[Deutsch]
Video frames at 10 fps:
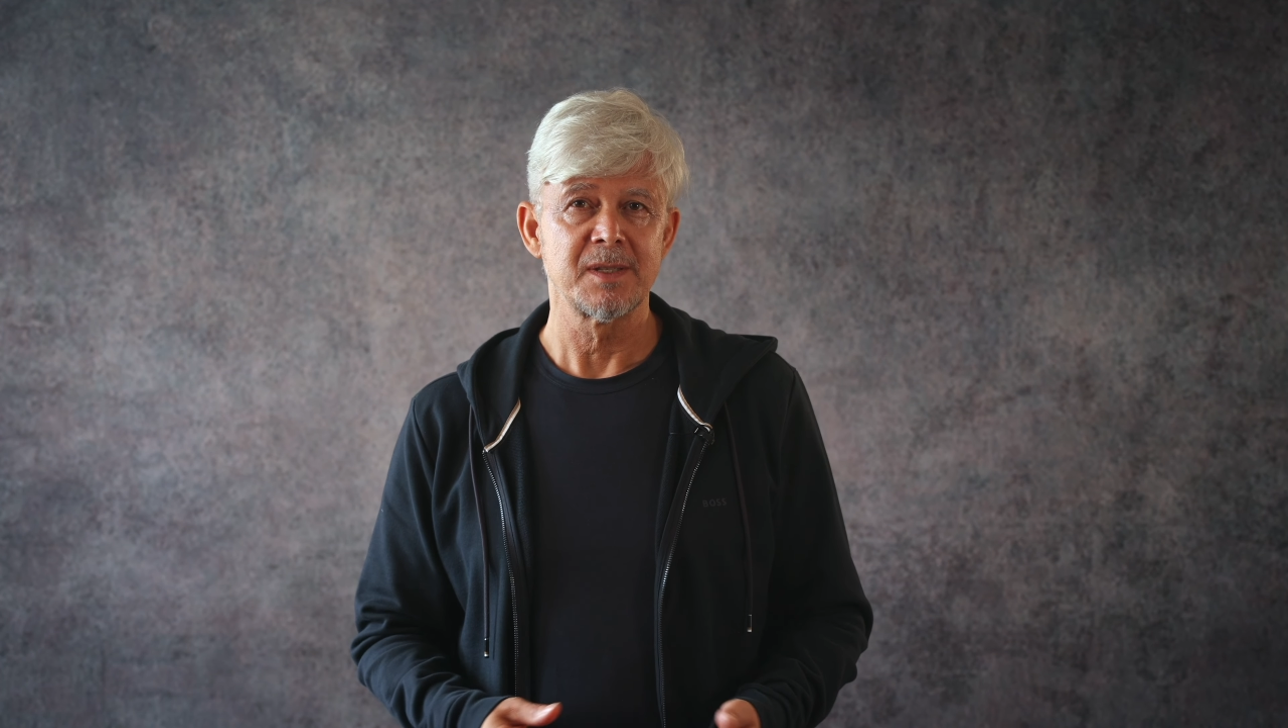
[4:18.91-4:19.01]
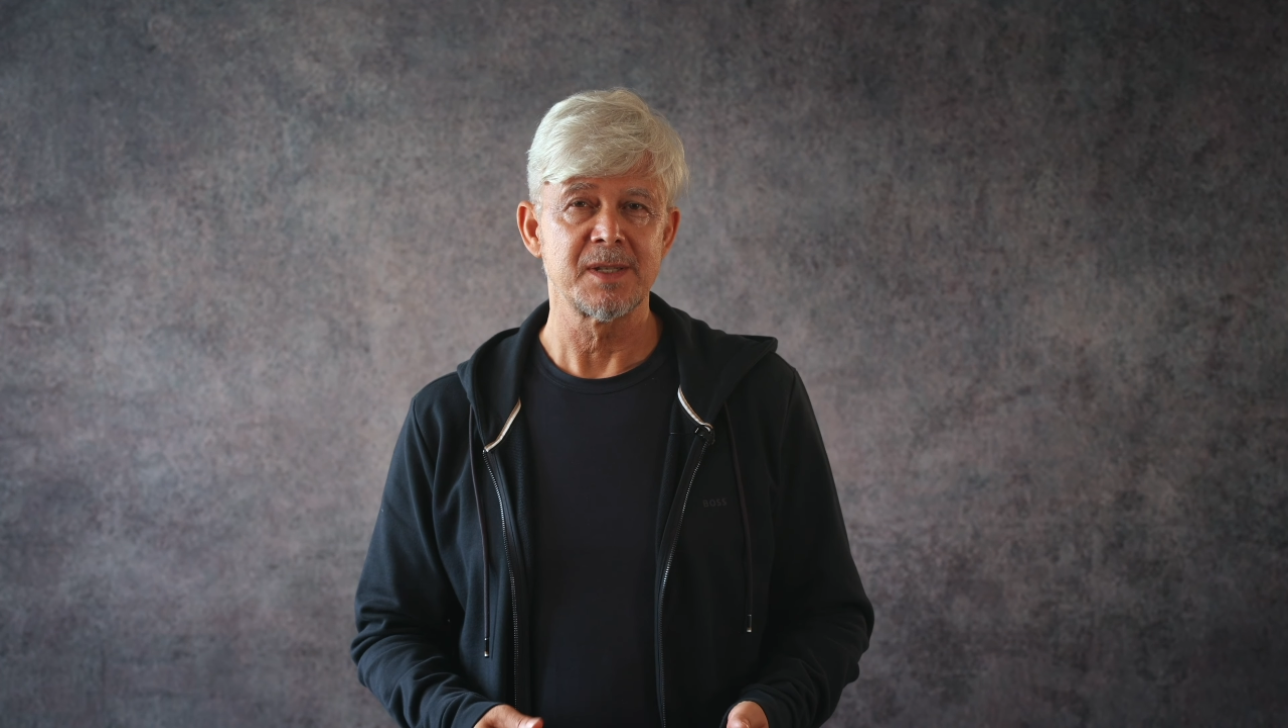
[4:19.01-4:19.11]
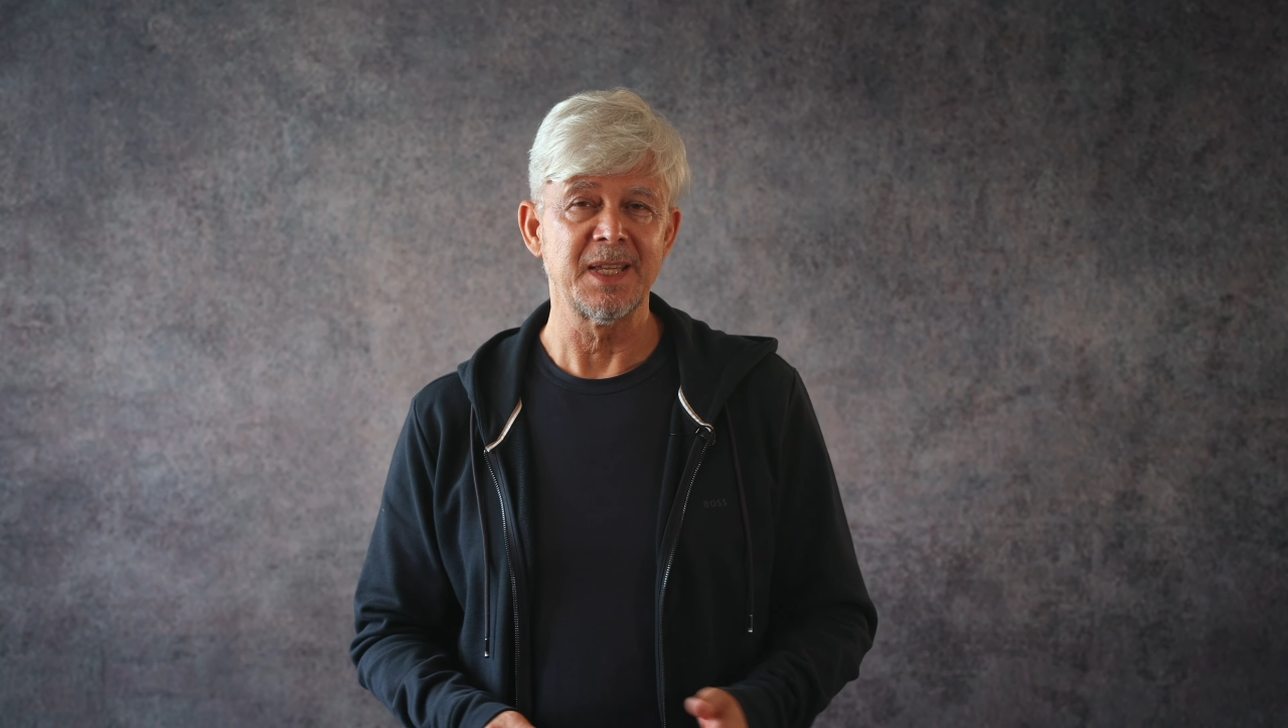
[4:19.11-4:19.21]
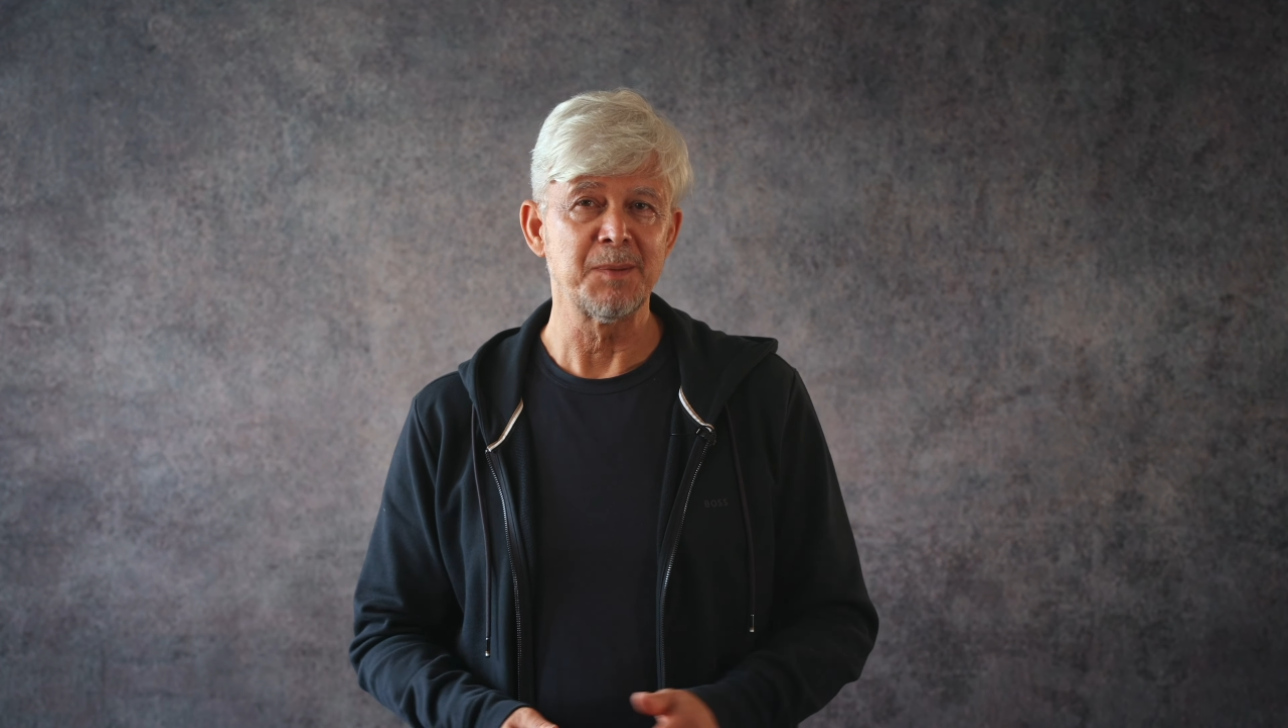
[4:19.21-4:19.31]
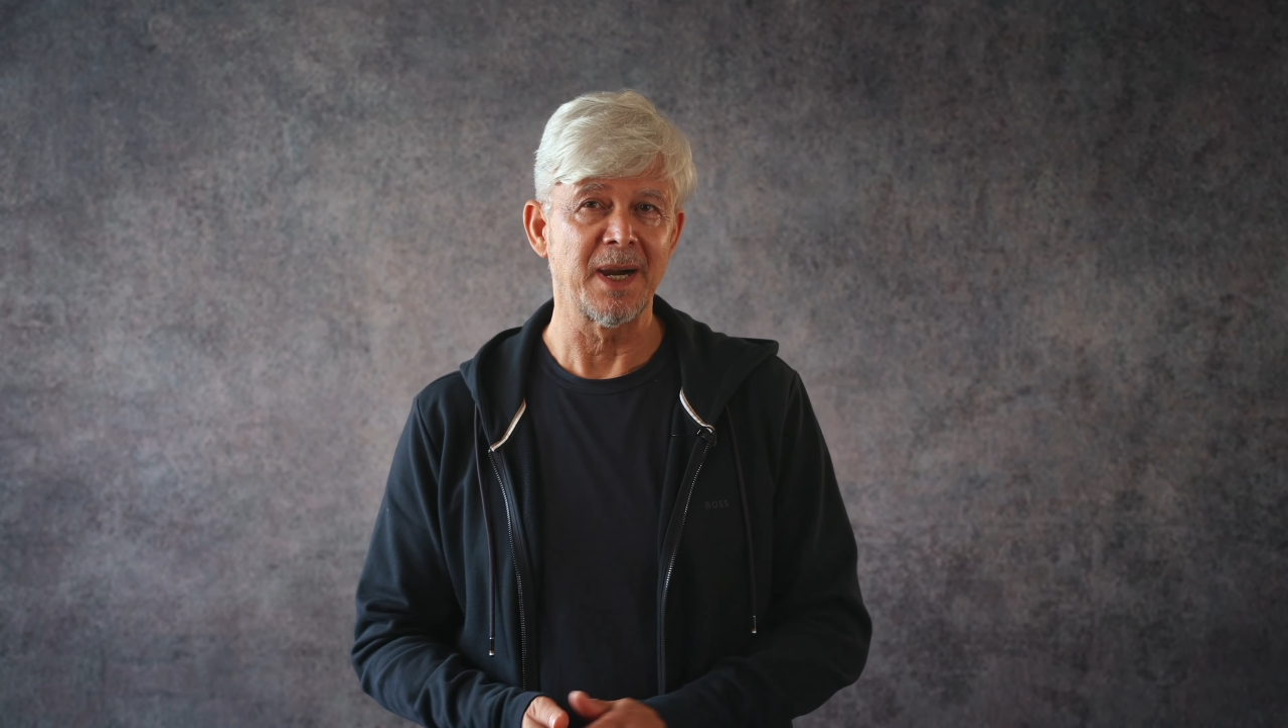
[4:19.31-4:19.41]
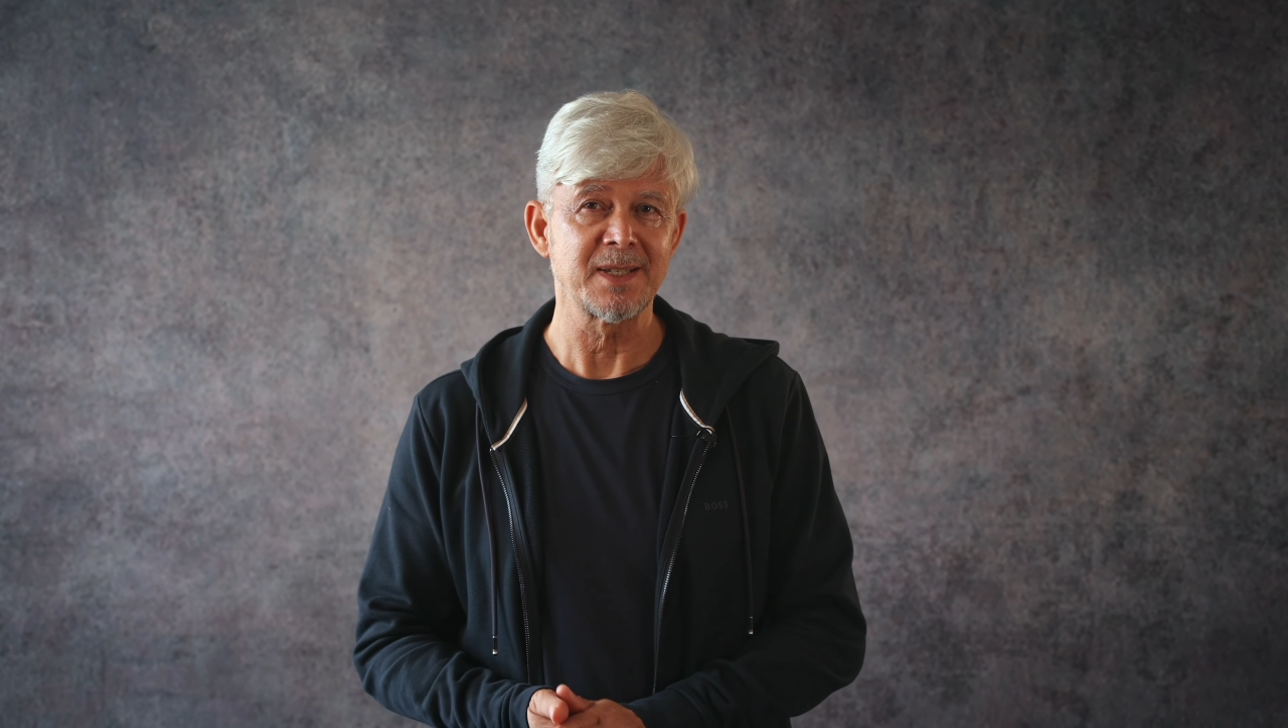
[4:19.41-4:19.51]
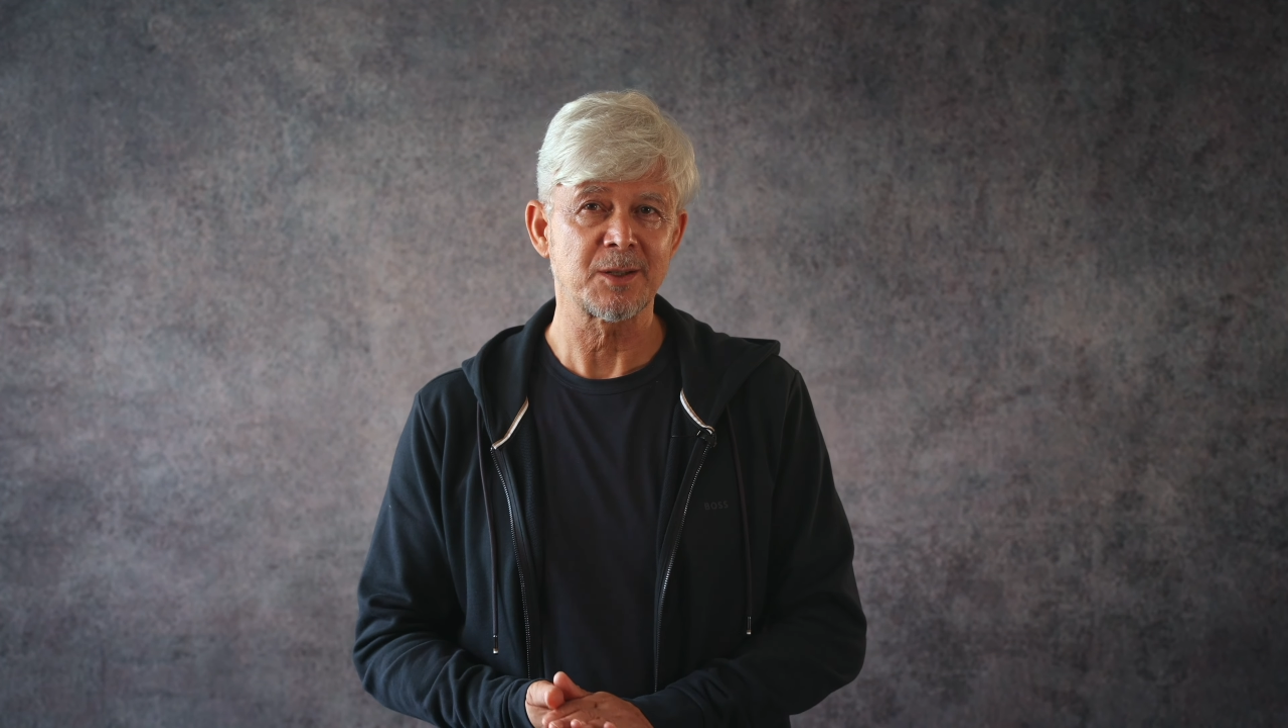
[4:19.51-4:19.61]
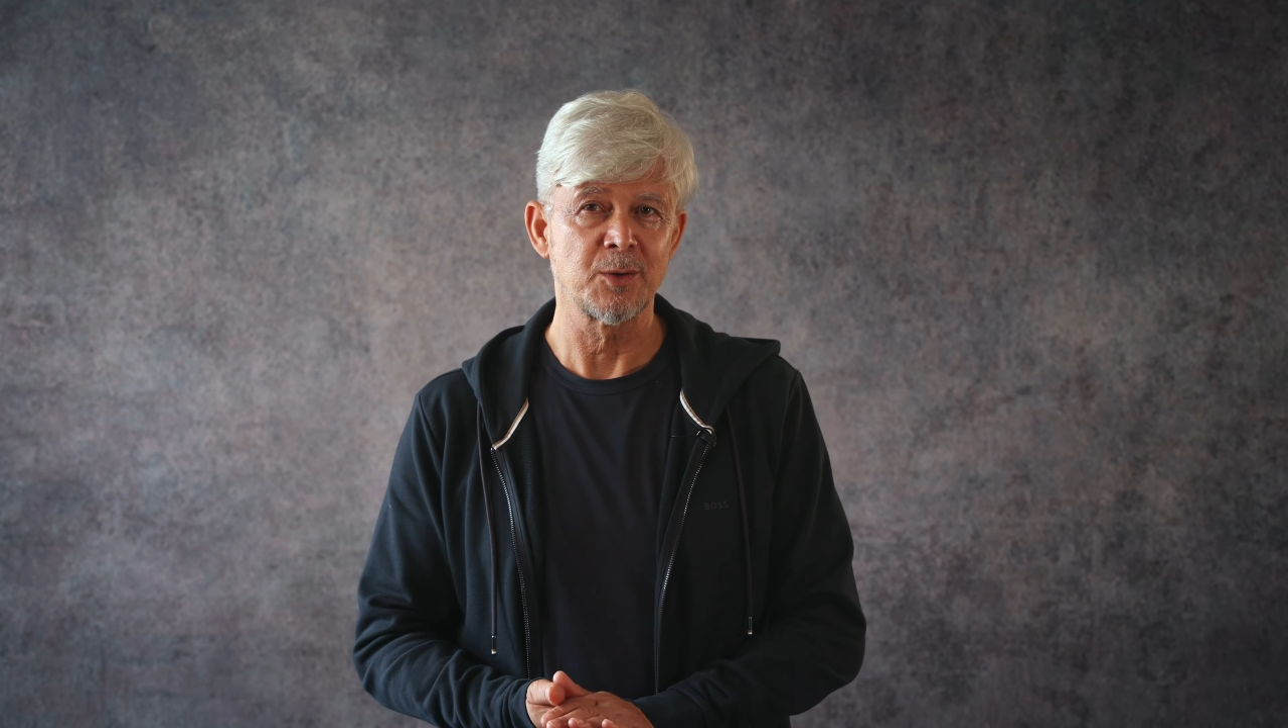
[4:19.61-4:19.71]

sende ich meist